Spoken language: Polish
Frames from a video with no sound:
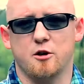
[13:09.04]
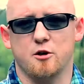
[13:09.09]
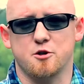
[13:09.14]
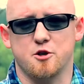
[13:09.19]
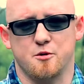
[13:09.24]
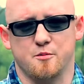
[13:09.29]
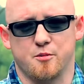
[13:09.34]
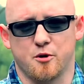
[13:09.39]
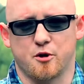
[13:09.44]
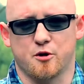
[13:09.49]

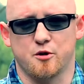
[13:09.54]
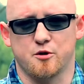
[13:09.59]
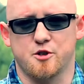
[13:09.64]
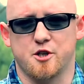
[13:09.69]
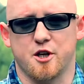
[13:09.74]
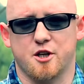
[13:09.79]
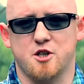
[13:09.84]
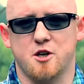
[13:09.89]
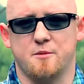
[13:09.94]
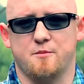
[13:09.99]
godzin po
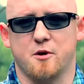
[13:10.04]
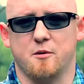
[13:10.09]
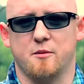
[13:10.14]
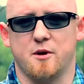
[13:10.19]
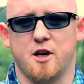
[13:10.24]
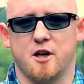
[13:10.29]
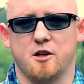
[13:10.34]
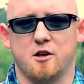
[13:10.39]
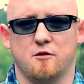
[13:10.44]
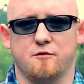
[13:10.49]
koncercie
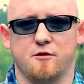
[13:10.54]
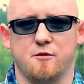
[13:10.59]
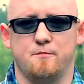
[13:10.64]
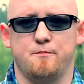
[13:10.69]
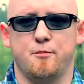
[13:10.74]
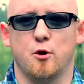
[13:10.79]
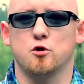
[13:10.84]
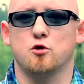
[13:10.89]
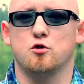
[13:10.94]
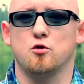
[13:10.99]
promenadowym
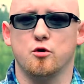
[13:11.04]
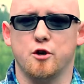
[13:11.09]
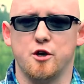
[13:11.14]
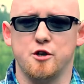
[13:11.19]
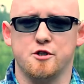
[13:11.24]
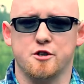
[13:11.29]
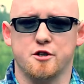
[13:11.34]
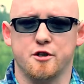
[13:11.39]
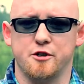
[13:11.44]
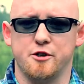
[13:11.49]
po
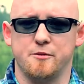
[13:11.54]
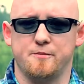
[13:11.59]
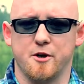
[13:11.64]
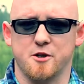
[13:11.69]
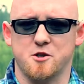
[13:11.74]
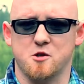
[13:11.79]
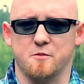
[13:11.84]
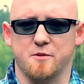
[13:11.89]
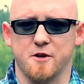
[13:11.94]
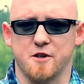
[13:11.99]
drugiej stronie
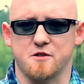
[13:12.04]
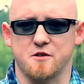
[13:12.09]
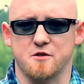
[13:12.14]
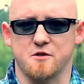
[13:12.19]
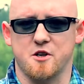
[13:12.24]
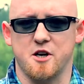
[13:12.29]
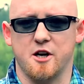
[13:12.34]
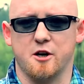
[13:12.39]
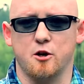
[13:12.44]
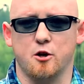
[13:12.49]
Placu
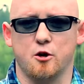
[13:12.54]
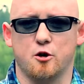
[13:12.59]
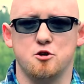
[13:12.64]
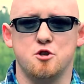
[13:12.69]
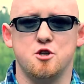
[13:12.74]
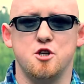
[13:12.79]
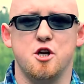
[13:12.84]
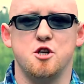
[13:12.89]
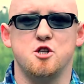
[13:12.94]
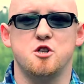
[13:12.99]
Piastowskiego o
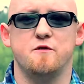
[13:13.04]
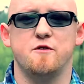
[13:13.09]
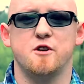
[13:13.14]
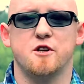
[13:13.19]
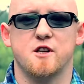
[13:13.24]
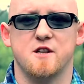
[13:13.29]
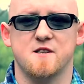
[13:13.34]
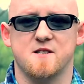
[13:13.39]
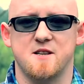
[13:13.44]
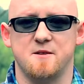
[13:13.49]
godzinie
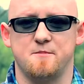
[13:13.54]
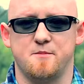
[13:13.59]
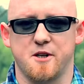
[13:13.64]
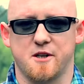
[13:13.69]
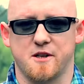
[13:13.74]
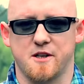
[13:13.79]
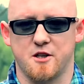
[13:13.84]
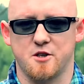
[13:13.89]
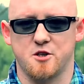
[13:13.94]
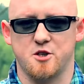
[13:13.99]

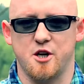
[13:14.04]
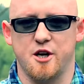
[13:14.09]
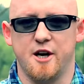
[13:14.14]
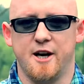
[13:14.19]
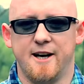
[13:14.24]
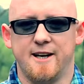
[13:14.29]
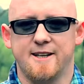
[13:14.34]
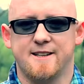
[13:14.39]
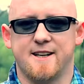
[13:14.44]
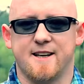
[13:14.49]
19.15
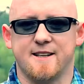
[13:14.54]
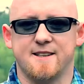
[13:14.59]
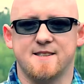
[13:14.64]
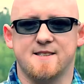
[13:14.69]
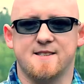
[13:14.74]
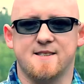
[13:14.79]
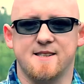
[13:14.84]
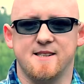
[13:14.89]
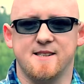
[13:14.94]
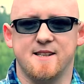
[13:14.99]

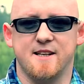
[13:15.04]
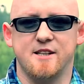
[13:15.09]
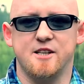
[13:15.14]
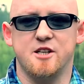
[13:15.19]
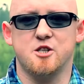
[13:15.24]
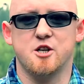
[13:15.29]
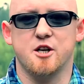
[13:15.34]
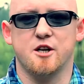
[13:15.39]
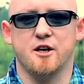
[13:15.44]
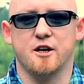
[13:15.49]
tradycyjne
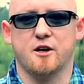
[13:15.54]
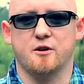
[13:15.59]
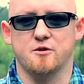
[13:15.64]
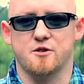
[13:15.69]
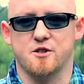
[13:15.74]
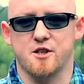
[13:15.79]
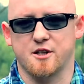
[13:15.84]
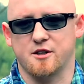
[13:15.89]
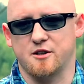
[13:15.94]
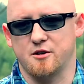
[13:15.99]
niedzielne
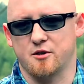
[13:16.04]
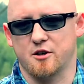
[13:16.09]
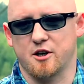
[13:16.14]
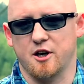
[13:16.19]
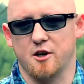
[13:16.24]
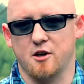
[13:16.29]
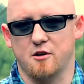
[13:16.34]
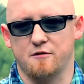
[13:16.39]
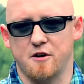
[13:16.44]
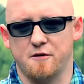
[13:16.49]
koncerty
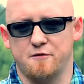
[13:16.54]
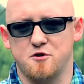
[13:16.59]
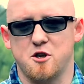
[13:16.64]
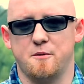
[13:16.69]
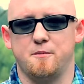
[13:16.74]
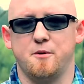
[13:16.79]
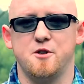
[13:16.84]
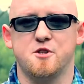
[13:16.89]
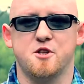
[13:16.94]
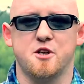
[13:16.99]
organowe w
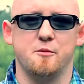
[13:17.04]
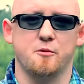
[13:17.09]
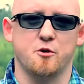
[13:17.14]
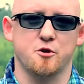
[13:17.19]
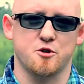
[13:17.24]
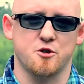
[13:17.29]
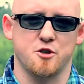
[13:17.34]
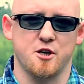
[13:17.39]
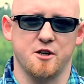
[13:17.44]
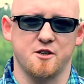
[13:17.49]
Cieplickim
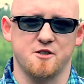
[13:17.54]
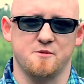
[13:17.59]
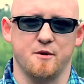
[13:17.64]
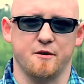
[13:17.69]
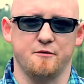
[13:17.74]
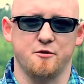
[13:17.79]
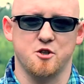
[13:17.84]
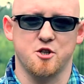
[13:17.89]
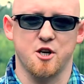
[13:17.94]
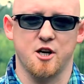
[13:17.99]
Kościele
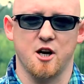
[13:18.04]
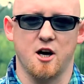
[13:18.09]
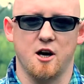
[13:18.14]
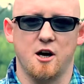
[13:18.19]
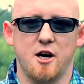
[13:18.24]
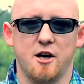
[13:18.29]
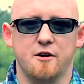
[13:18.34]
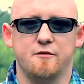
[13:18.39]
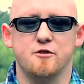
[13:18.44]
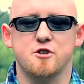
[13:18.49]
Zbawiciela
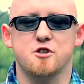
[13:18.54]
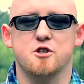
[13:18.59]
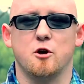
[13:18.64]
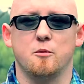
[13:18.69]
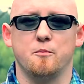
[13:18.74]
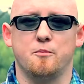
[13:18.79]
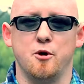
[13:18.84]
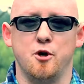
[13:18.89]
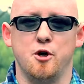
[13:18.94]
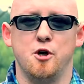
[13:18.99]

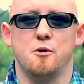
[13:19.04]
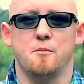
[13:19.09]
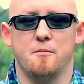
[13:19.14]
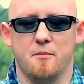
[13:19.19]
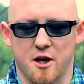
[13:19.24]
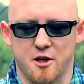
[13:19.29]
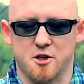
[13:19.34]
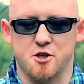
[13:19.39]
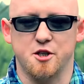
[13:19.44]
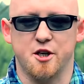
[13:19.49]
wystąpi
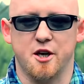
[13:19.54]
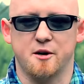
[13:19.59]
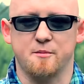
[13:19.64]
Marcin